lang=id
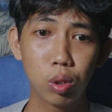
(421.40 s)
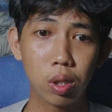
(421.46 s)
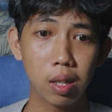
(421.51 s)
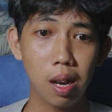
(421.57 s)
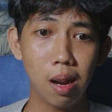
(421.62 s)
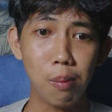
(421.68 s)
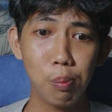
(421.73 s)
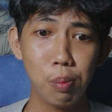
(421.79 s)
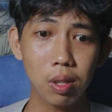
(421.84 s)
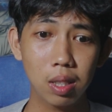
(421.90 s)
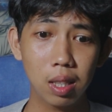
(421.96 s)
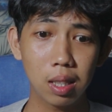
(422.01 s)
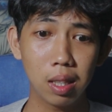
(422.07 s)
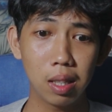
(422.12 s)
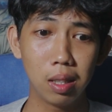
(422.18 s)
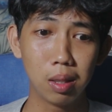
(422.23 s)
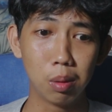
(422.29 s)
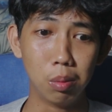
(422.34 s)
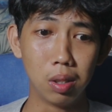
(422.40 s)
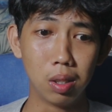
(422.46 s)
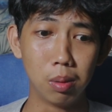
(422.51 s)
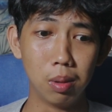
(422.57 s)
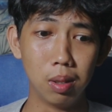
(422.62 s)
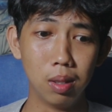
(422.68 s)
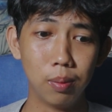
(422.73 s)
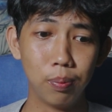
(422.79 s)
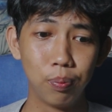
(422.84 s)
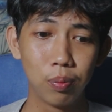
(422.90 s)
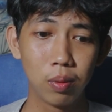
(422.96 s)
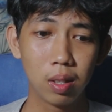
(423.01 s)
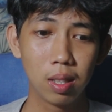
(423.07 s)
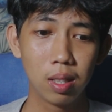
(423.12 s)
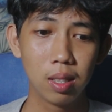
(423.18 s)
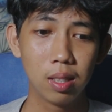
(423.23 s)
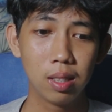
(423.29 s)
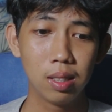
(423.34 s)
susah nafas katanya teman-teman
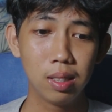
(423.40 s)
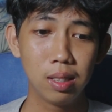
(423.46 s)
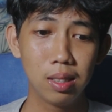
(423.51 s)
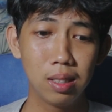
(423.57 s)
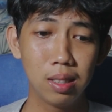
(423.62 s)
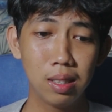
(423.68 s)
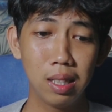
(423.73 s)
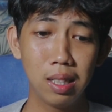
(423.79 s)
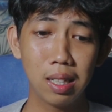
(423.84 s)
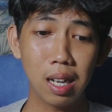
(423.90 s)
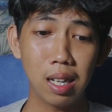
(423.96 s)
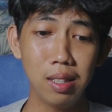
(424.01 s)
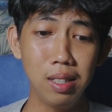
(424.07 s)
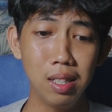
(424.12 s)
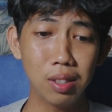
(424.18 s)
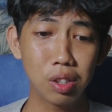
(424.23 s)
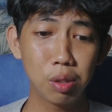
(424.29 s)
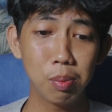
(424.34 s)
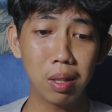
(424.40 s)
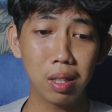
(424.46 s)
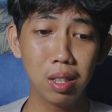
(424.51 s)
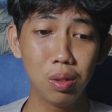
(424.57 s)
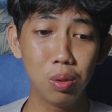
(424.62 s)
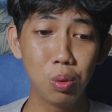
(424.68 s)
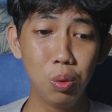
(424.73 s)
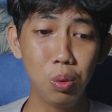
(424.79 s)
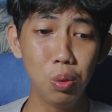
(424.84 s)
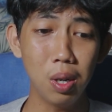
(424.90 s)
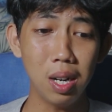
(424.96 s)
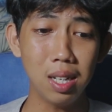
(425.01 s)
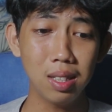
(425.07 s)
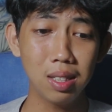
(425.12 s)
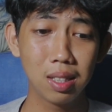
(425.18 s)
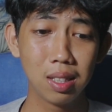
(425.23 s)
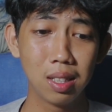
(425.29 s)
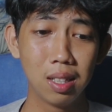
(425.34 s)
Cekikannya semakin kuat